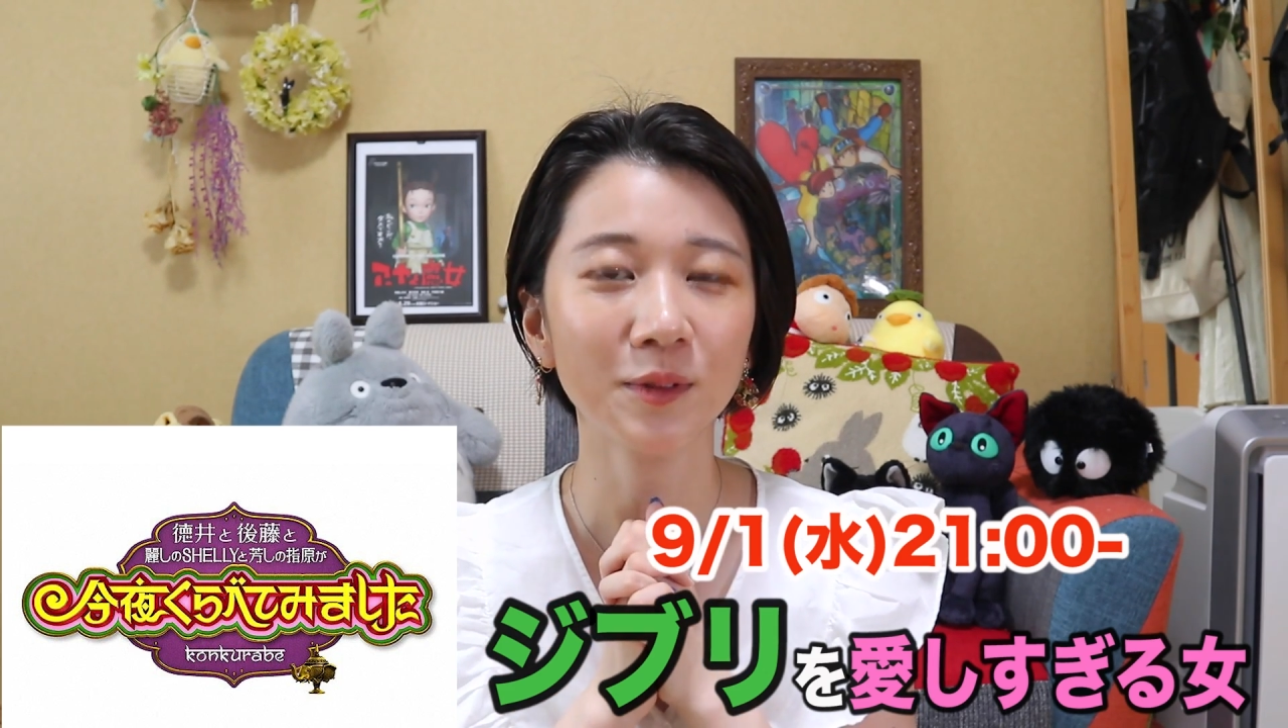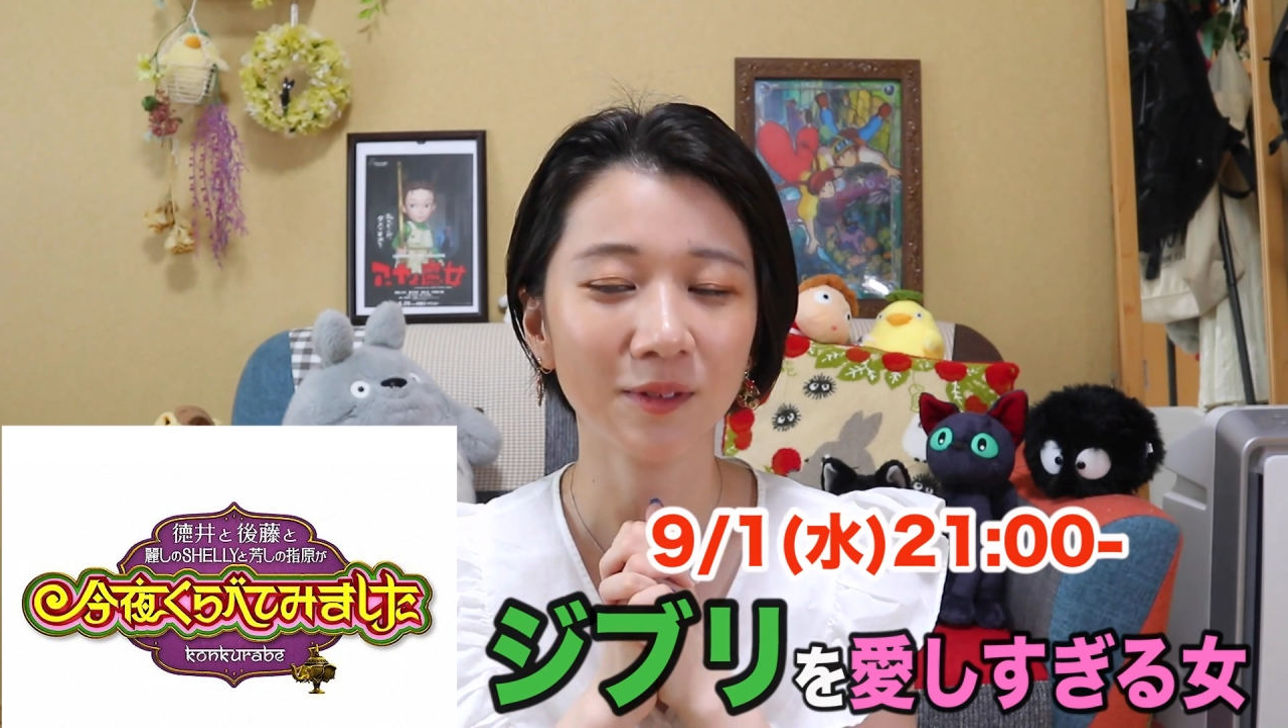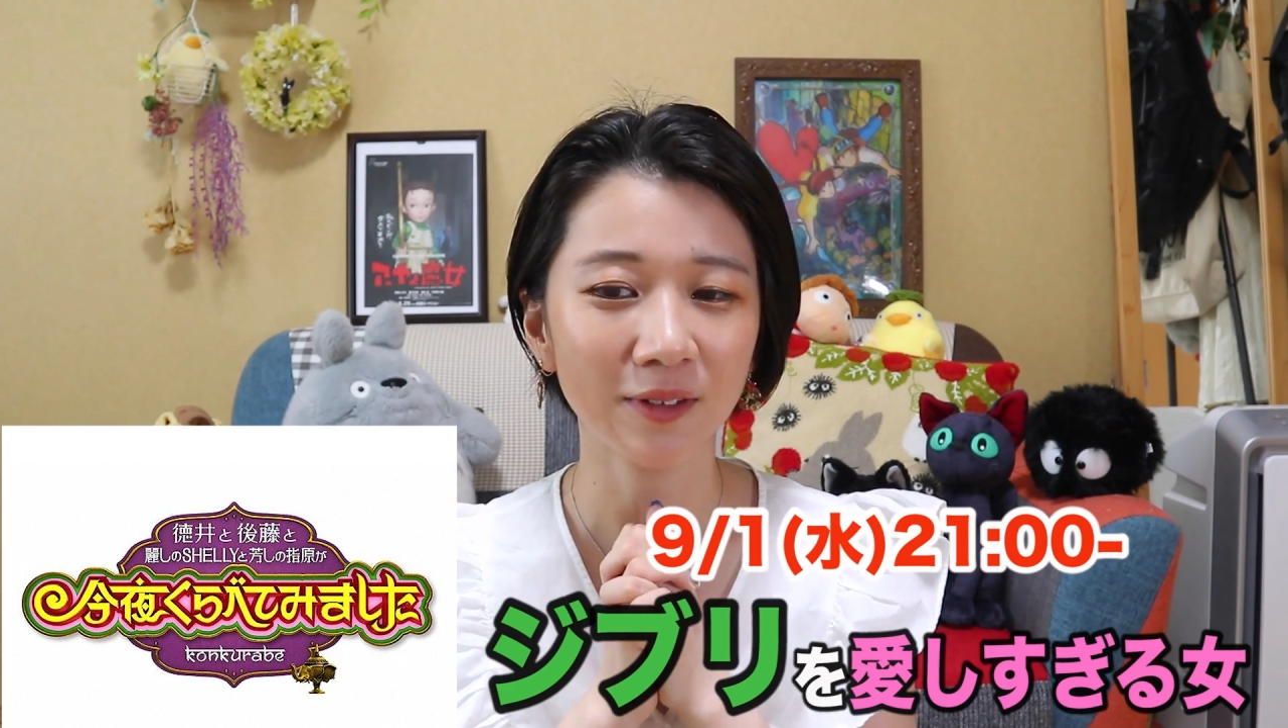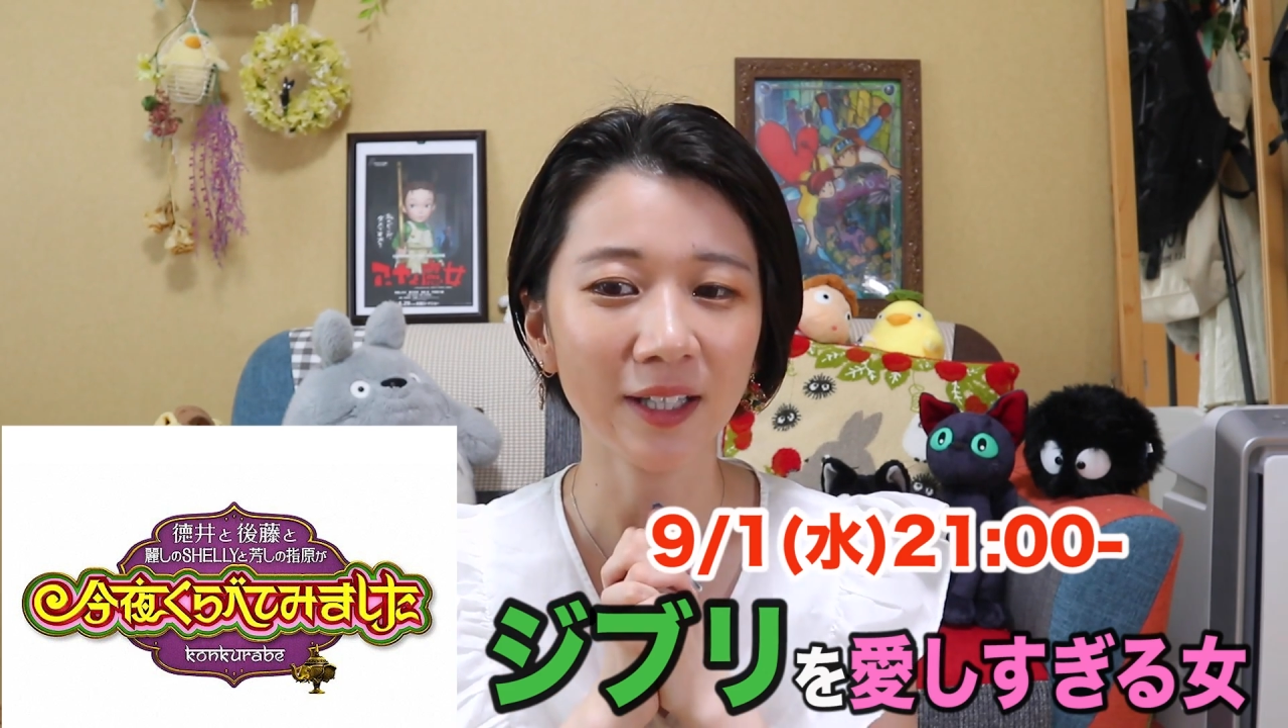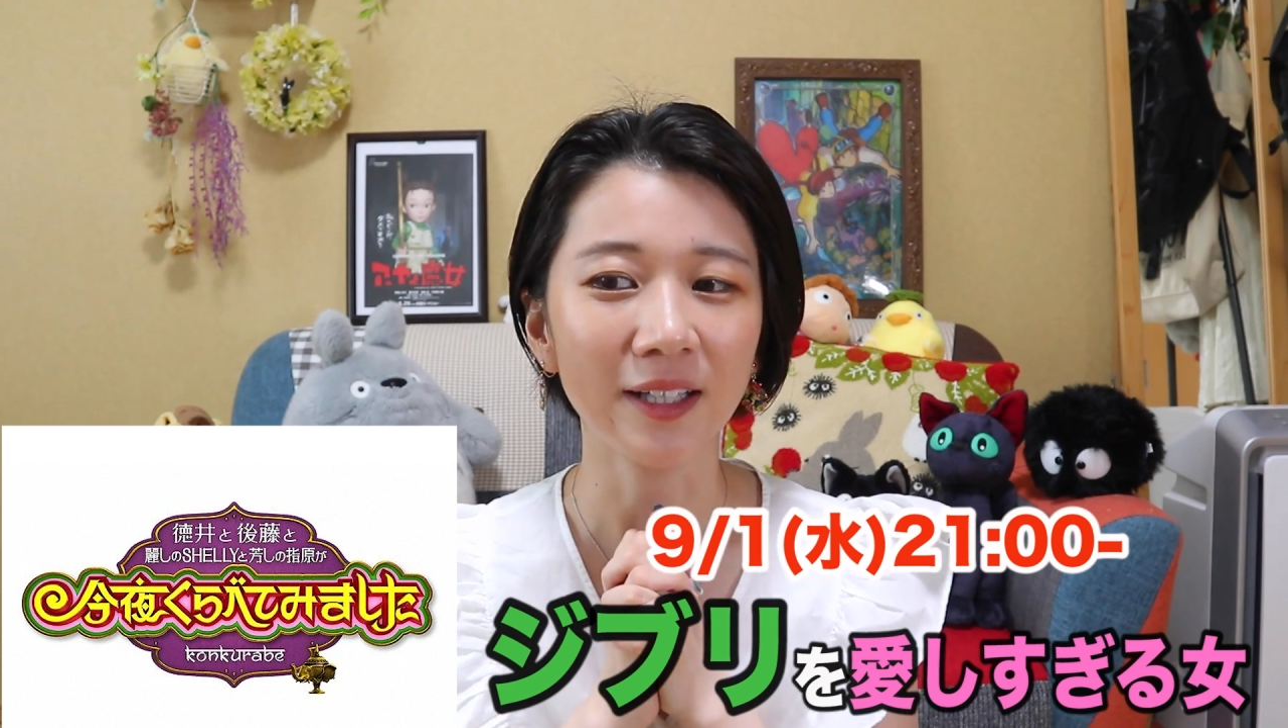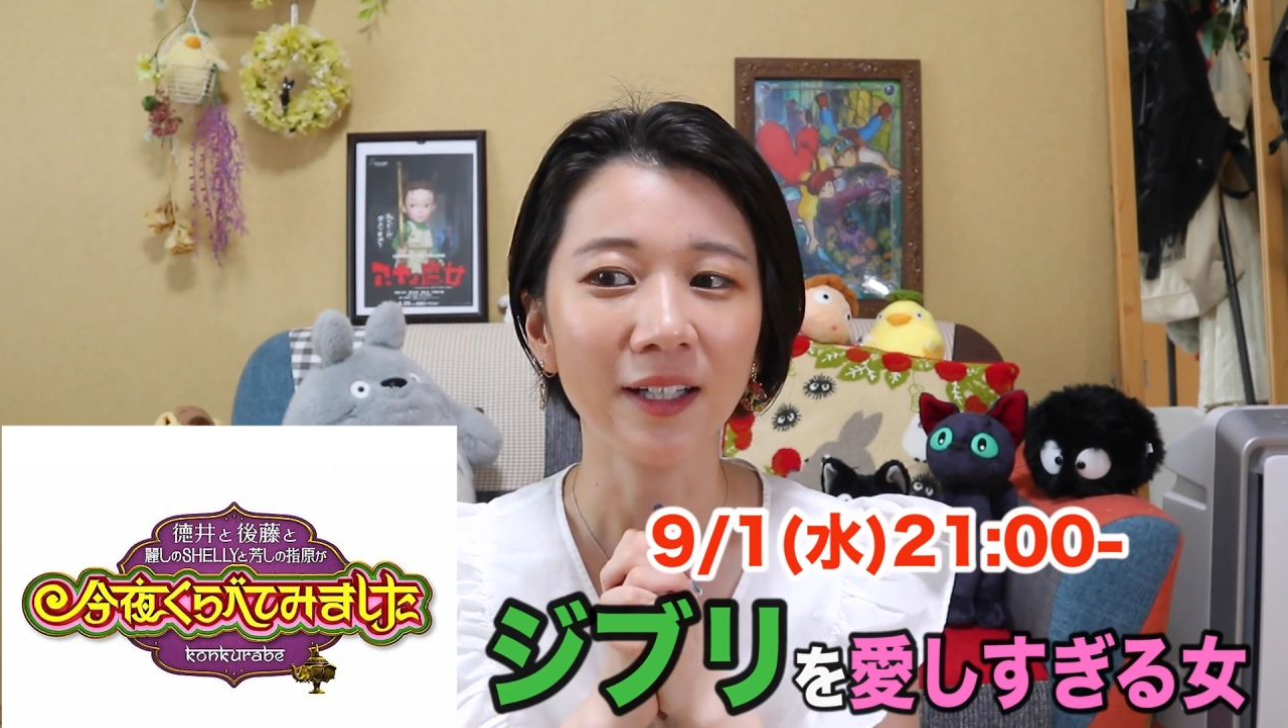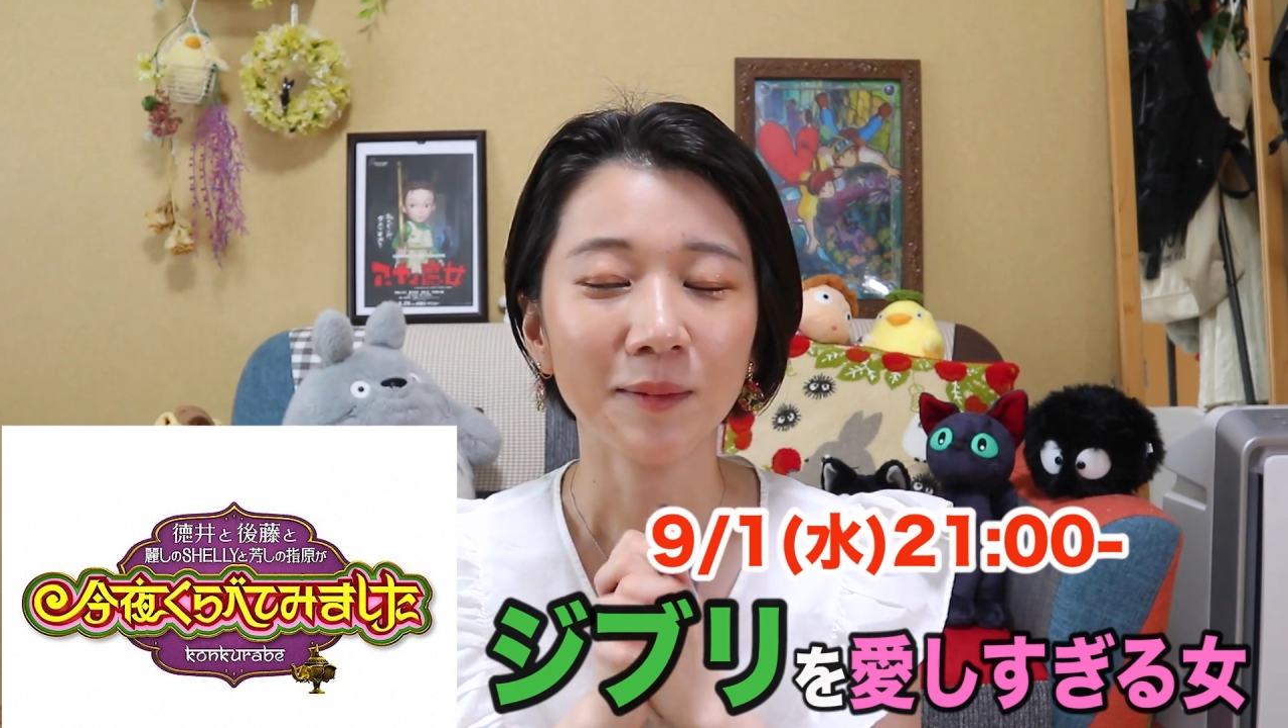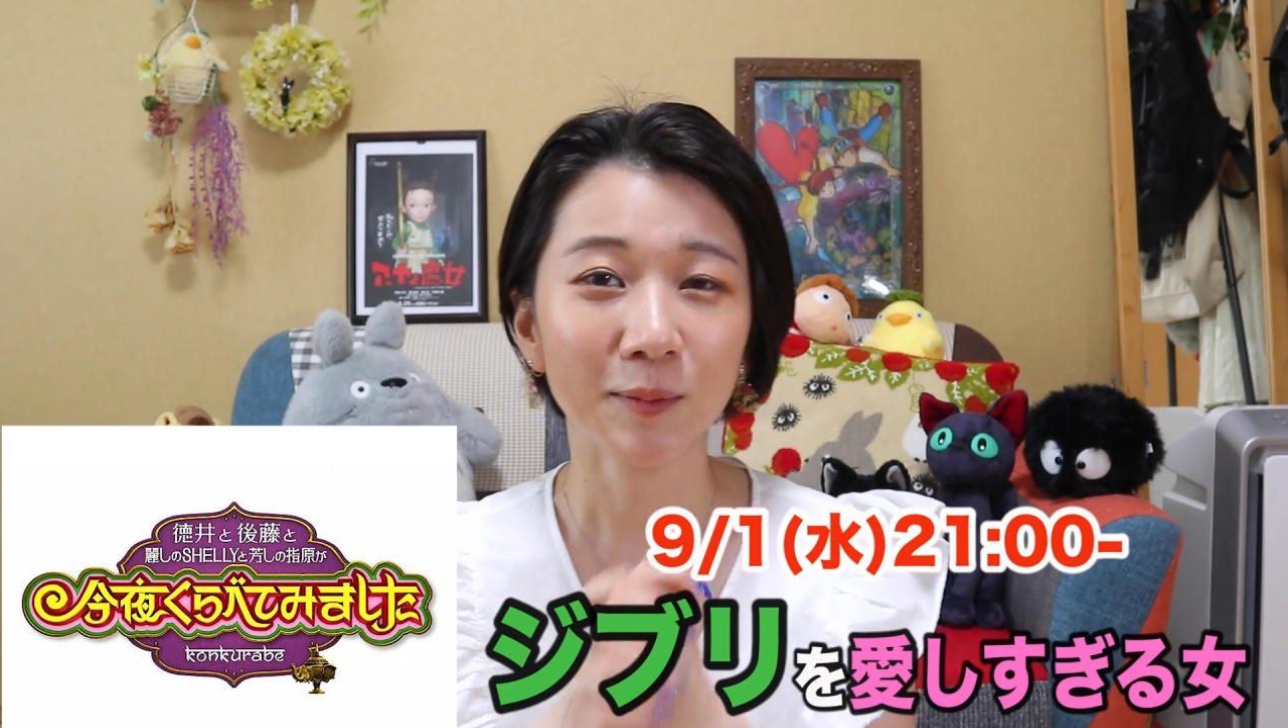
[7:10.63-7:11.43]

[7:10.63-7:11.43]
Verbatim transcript: うので